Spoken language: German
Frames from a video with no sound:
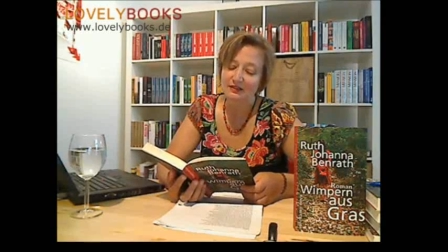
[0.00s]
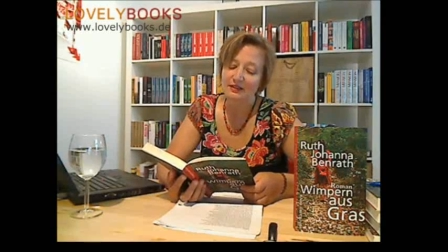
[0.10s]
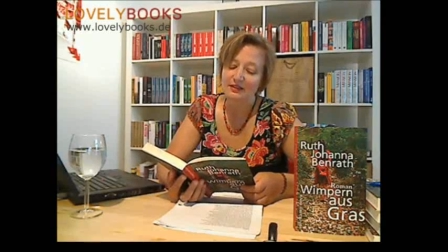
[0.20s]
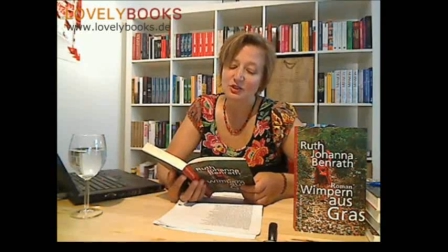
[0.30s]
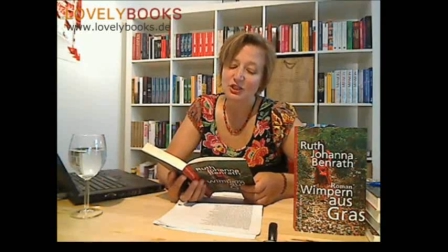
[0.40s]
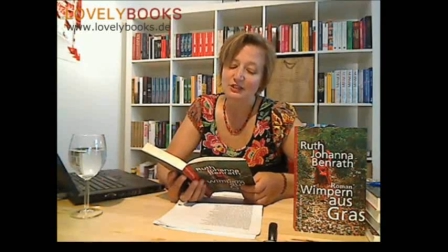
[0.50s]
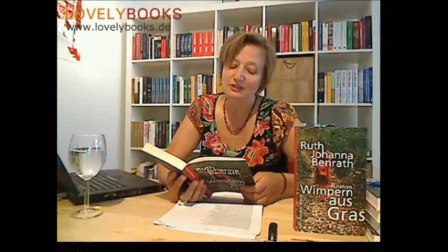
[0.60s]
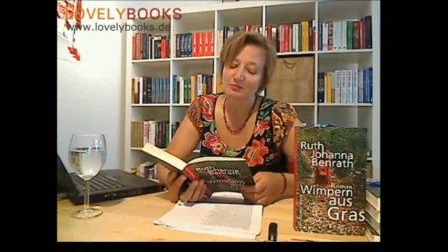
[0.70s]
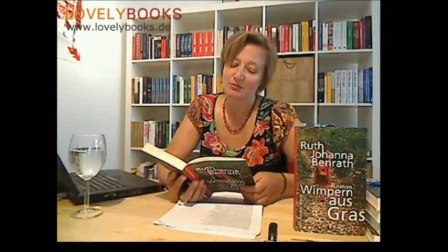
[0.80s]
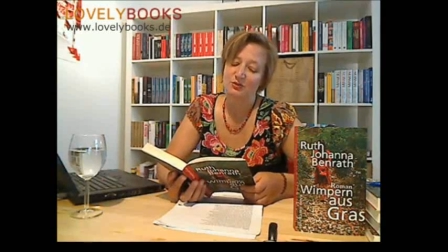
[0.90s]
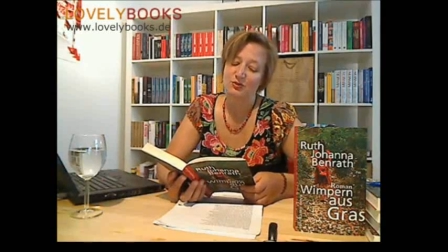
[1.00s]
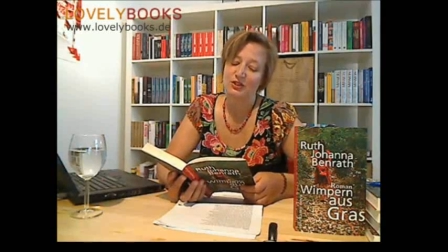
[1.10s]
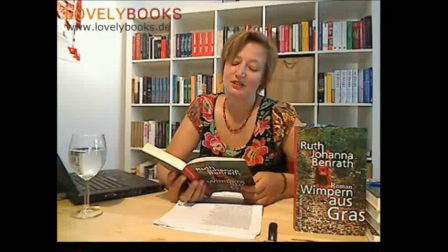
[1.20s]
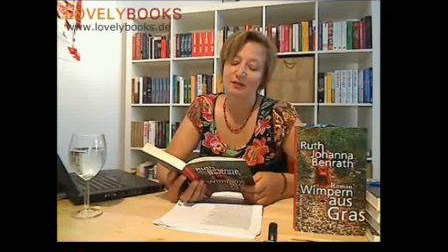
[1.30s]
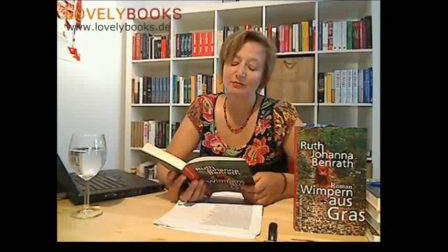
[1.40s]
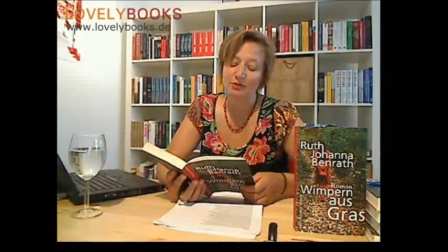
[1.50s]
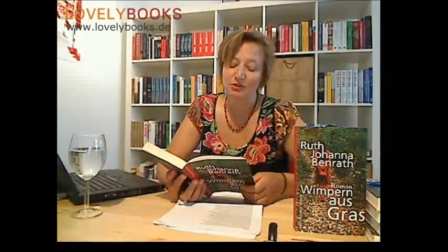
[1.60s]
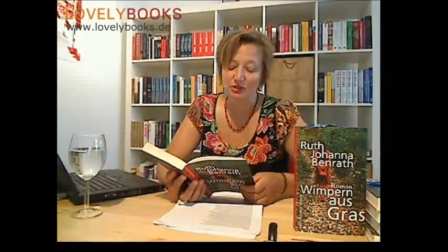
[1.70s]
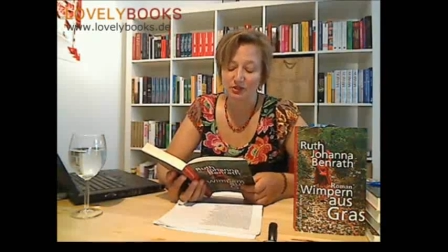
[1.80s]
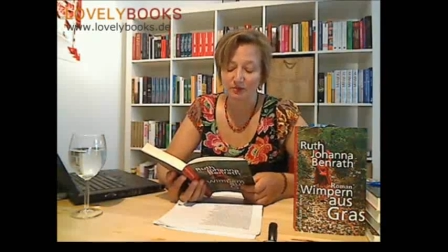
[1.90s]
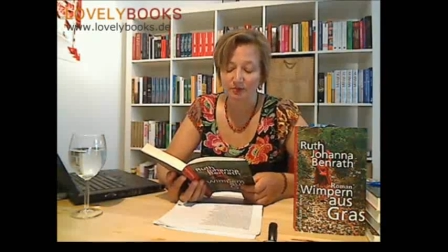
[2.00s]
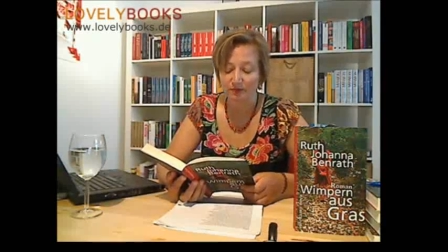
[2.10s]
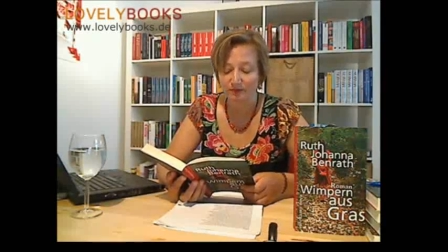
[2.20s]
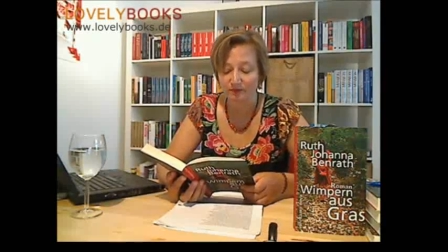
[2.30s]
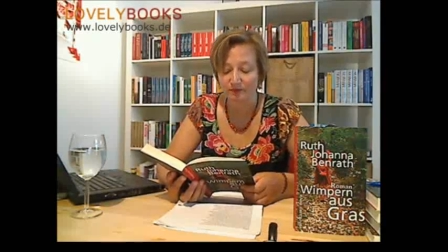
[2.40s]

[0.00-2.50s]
ihr ein Shakespeare-Sonett abgeschrieben.